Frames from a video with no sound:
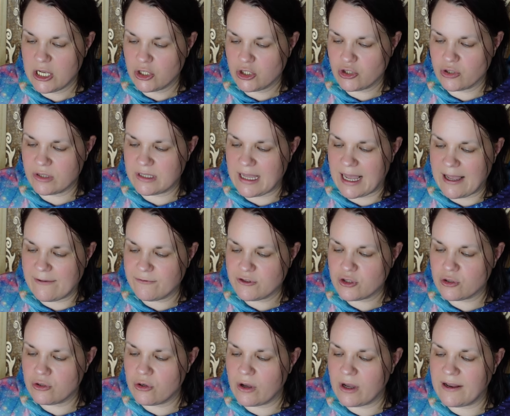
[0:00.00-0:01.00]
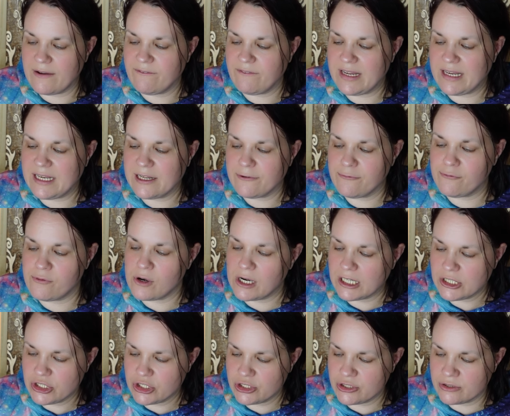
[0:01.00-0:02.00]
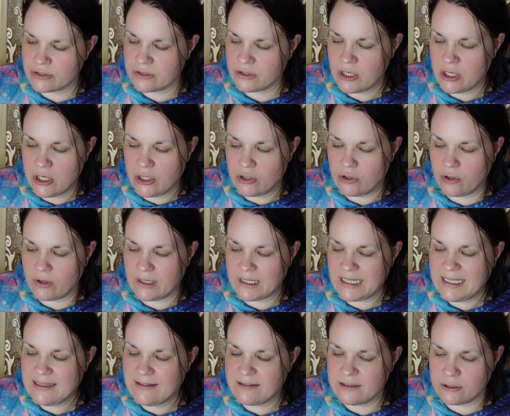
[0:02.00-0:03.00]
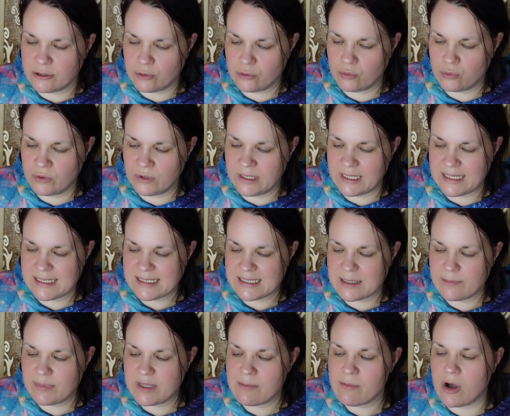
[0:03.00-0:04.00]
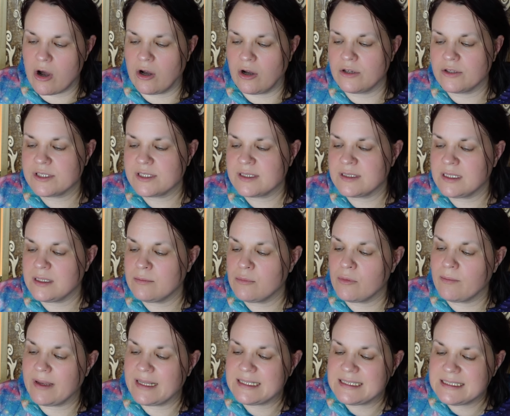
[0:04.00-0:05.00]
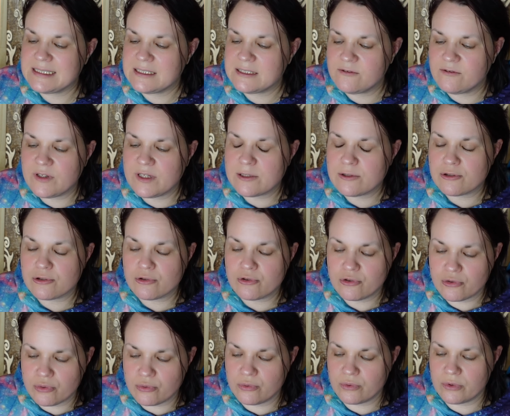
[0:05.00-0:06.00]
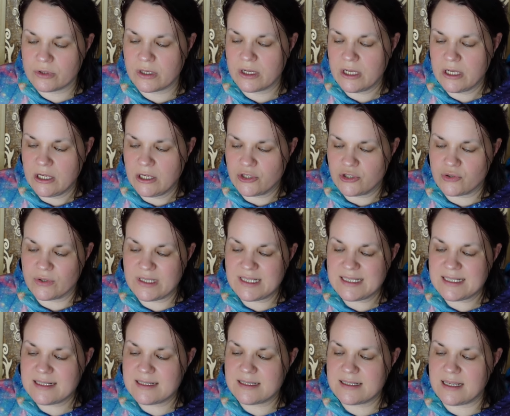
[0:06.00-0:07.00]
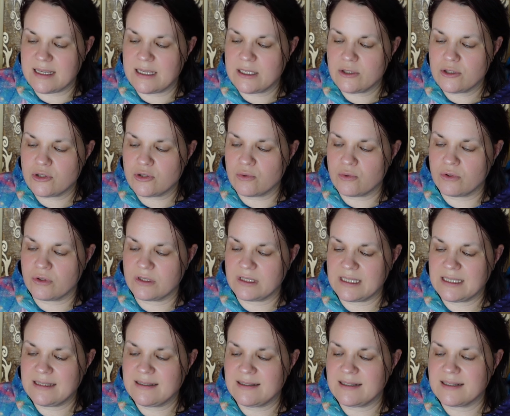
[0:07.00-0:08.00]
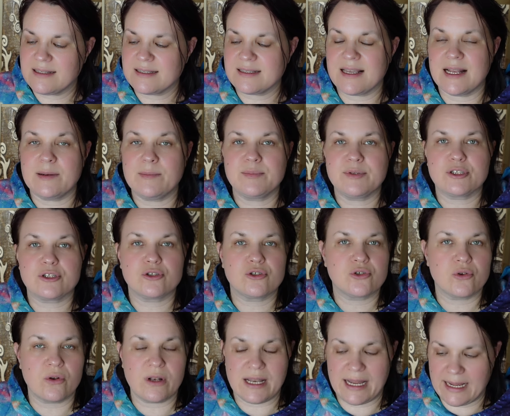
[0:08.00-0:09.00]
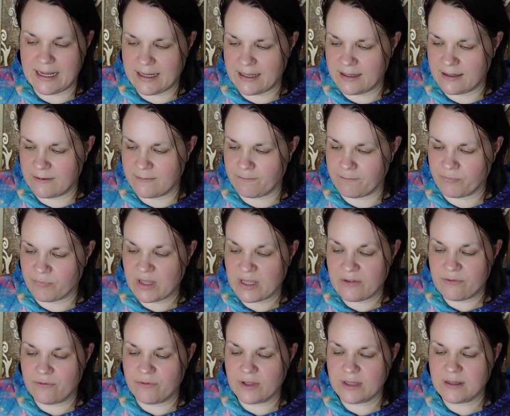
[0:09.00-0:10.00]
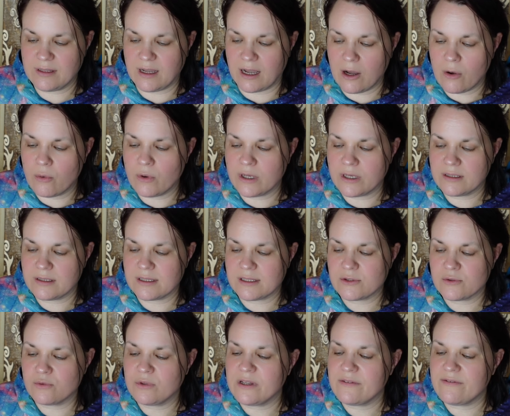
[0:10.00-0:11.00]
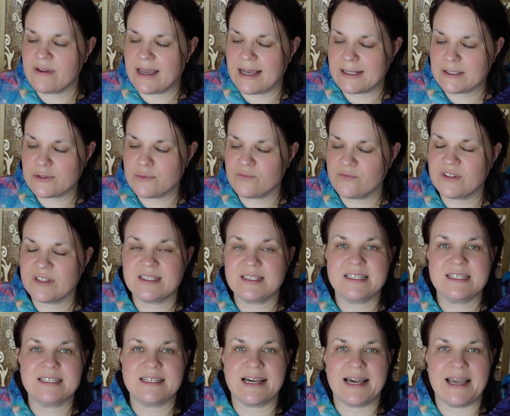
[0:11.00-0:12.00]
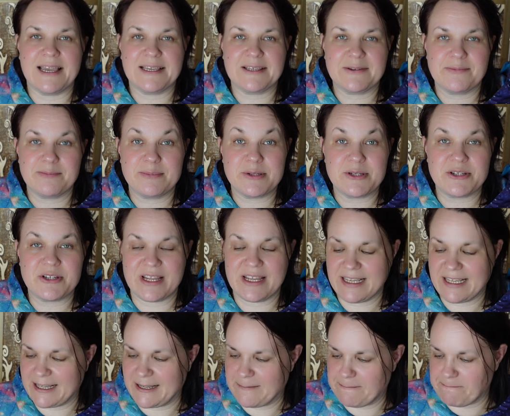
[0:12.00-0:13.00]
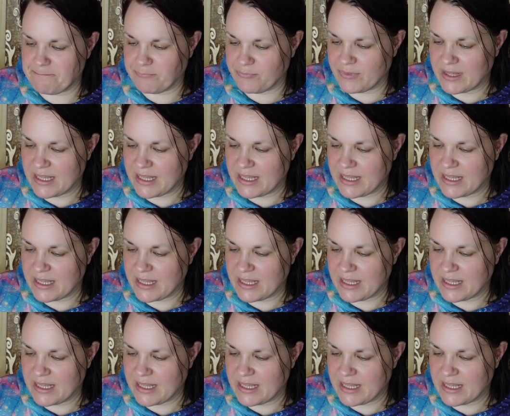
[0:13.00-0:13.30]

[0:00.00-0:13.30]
So darfst du noch ein wenig forschen, doch in dir ruhen. Es gibt im Außen im Moment nicht viel zu tun. So ist die Sehnsucht, in dich selbst zu lenken. Vertraue, das Universum wird dich reich beschenken.